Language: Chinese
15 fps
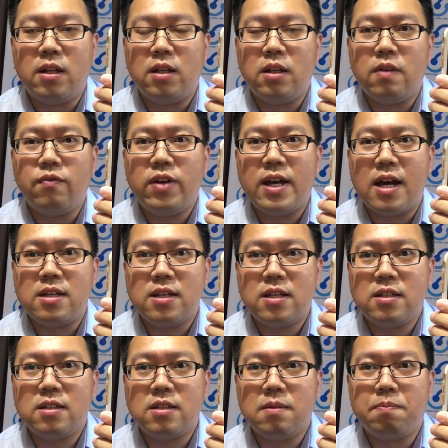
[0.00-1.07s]
林林飞扬
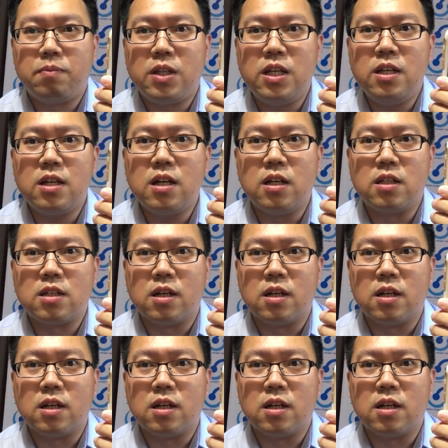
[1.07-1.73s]
先生是第一个，